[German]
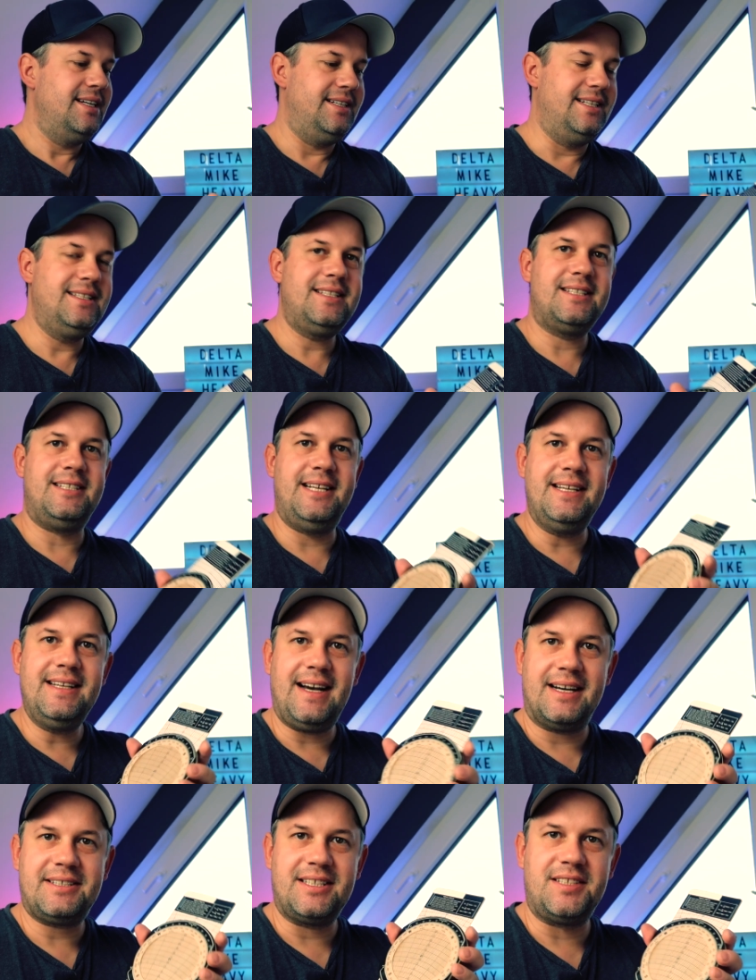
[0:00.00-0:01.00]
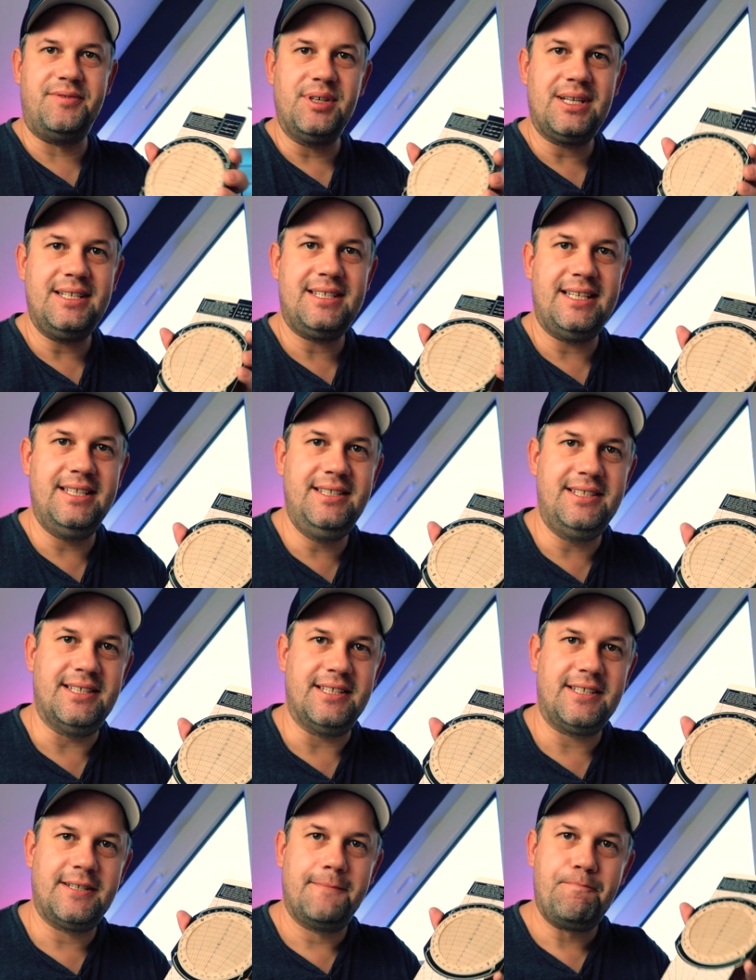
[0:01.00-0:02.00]
Dieses Ding hat es wirklich in
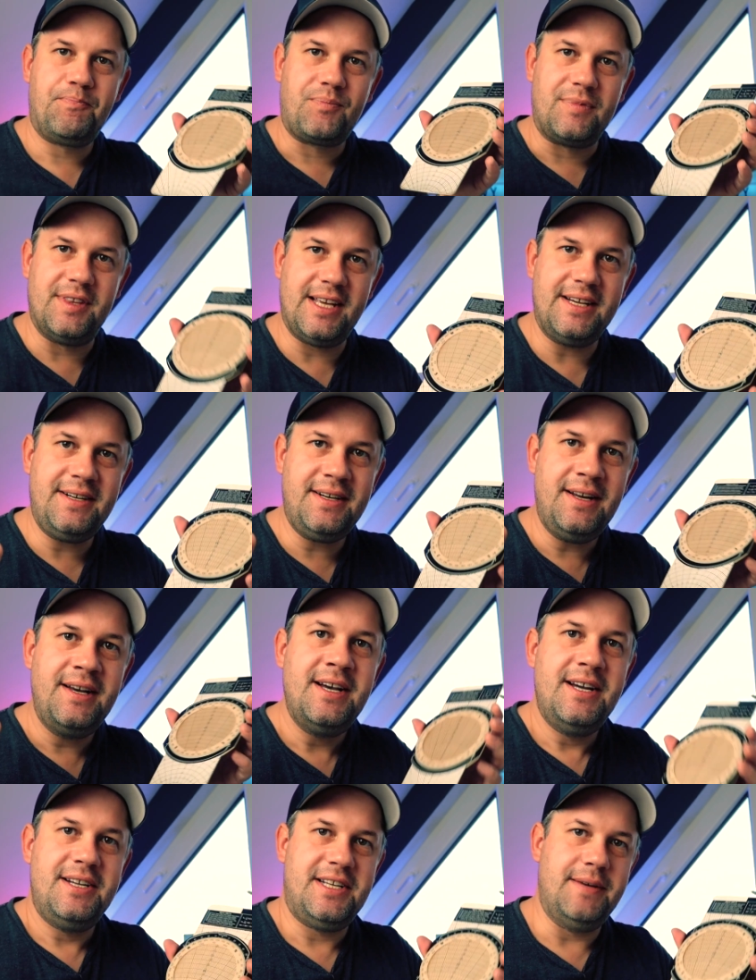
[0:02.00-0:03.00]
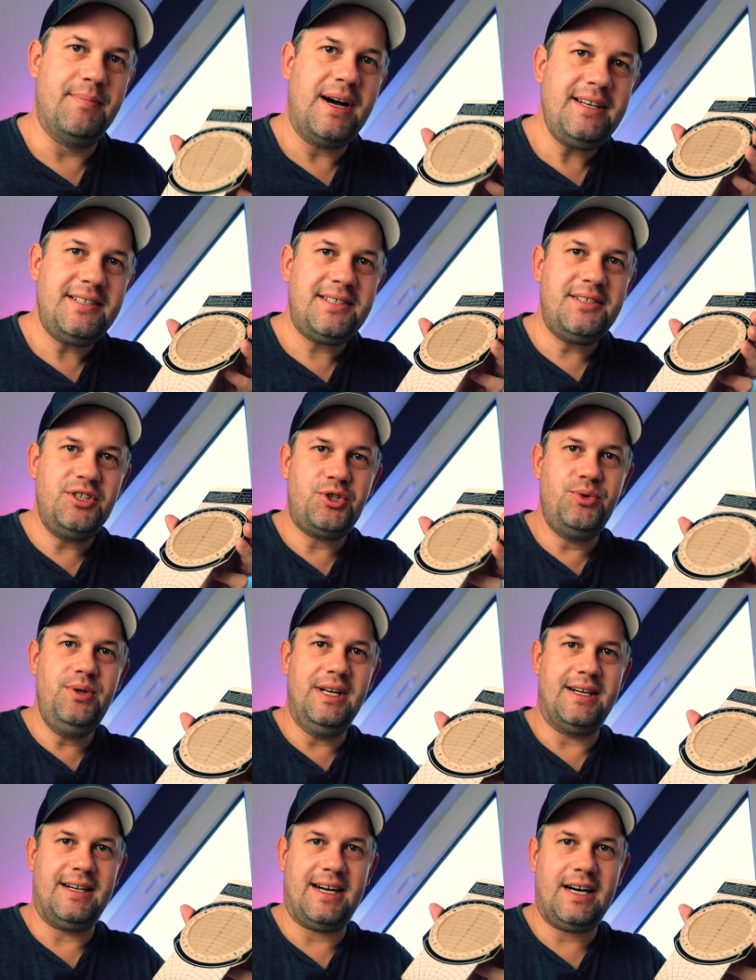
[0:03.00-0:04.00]
sich. Denn die meisten
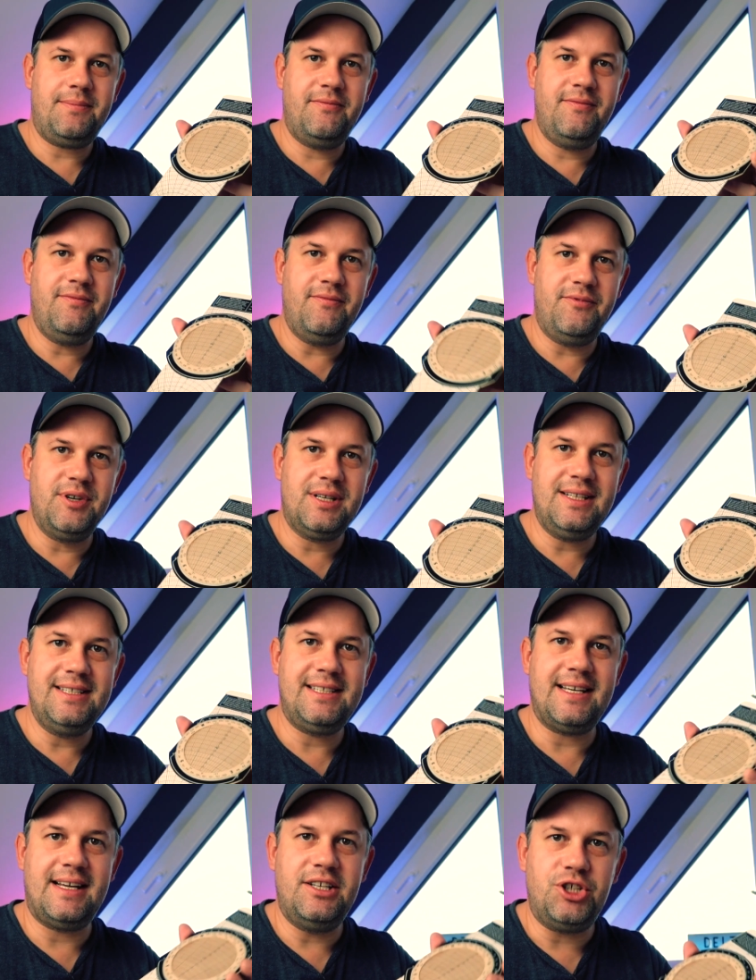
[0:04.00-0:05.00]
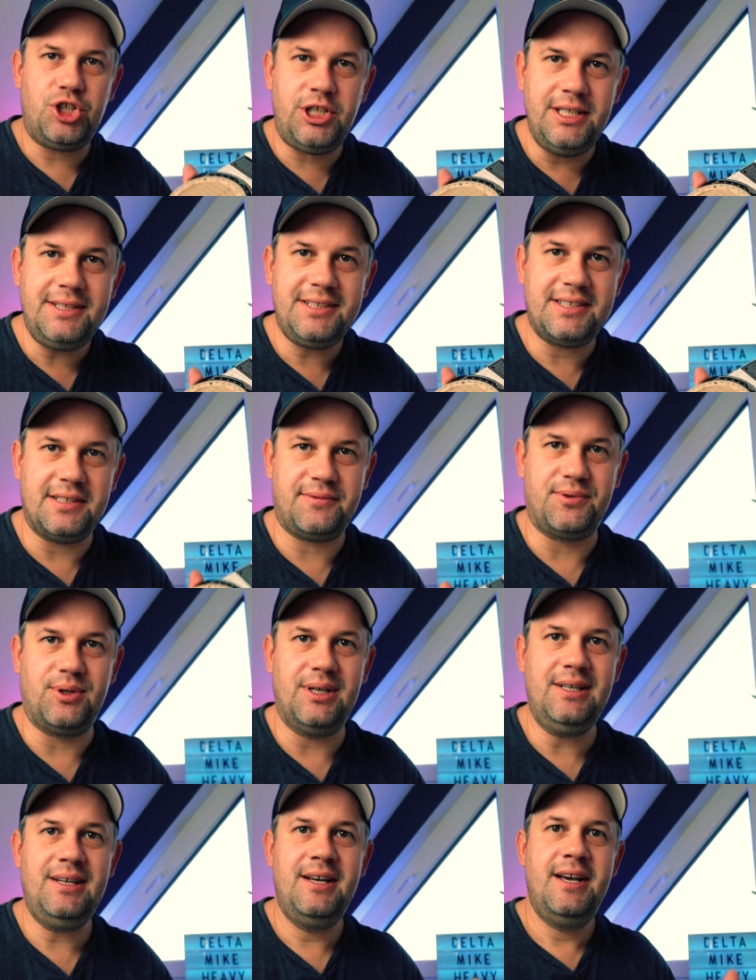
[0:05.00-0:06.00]
Schüler haben wirklich Schiss
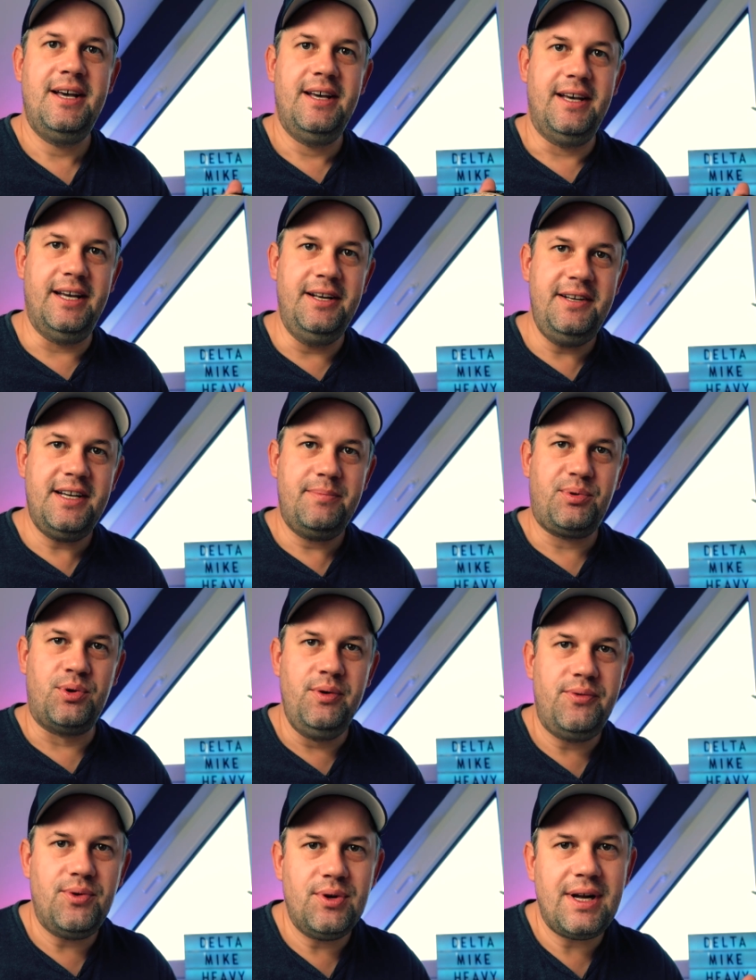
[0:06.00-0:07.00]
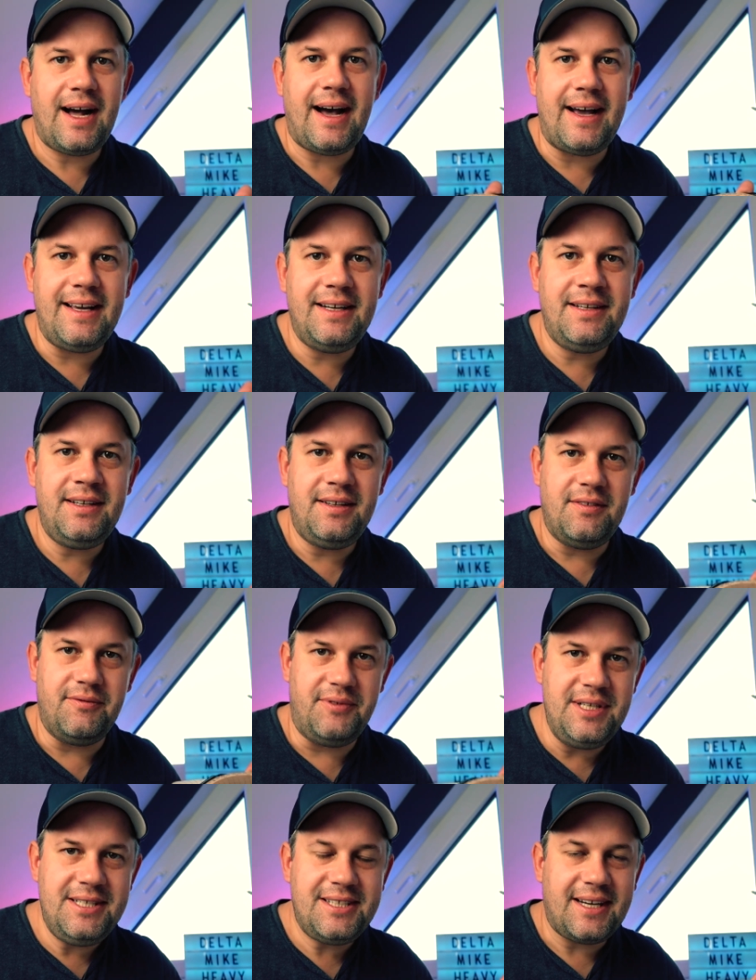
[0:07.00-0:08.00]
davor, in der Prüfung ein
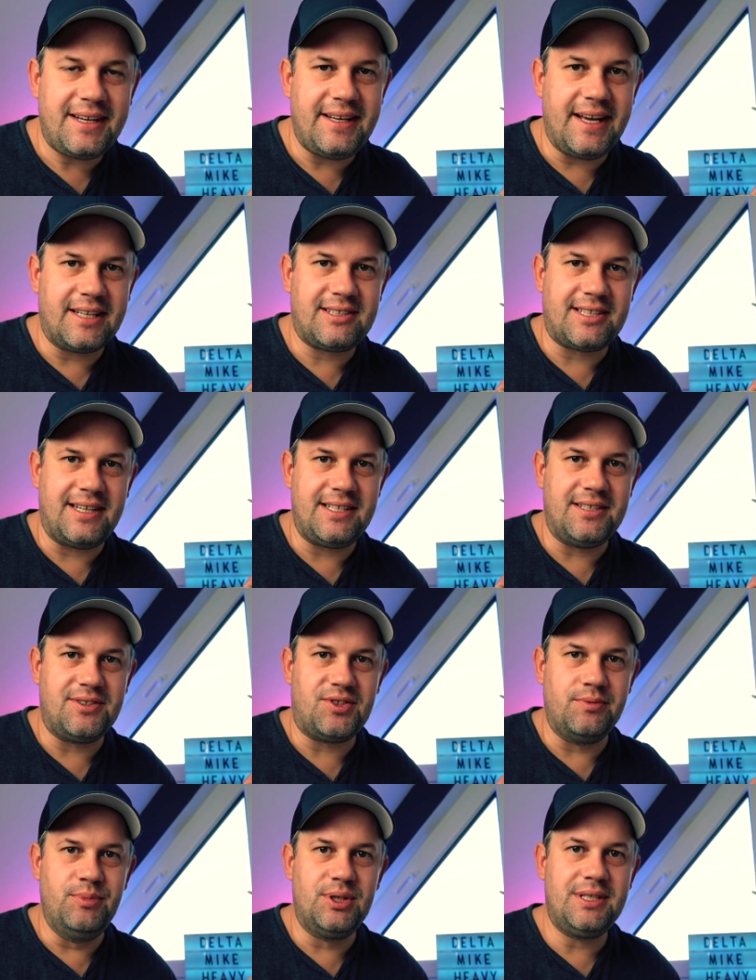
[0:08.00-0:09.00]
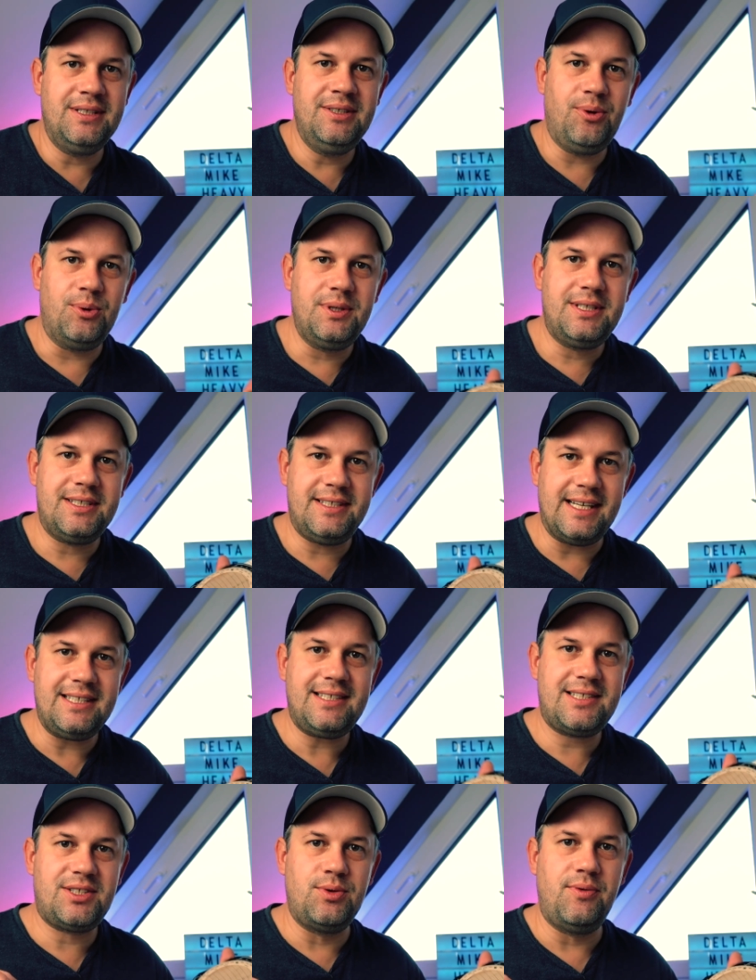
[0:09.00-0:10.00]
Winddreieck zeichnen zu müssen und
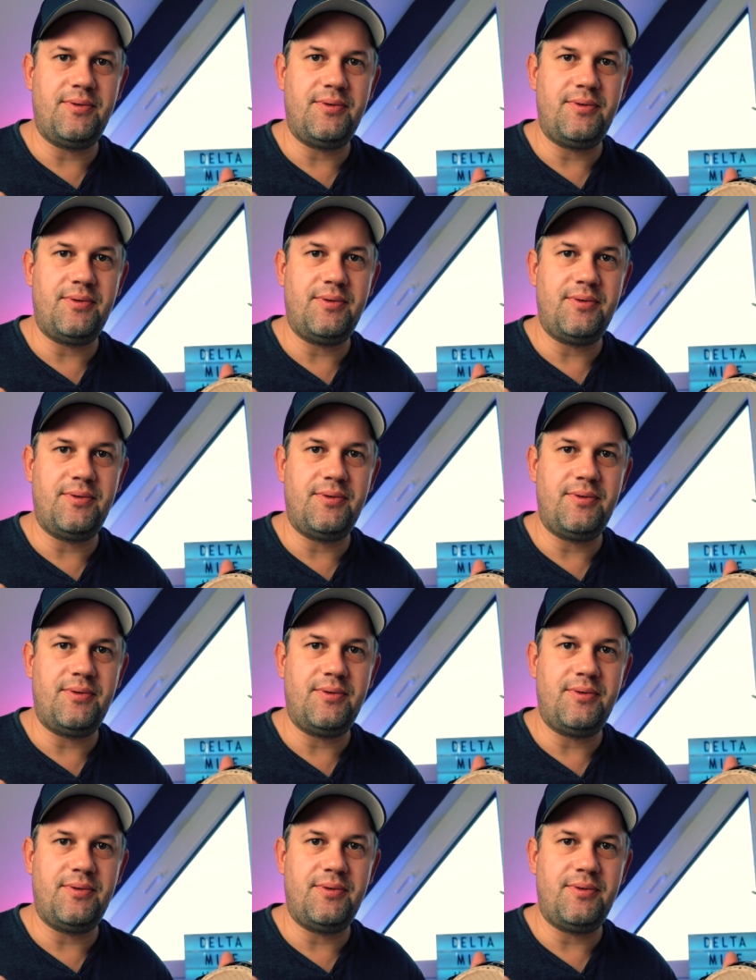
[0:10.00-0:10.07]
das zu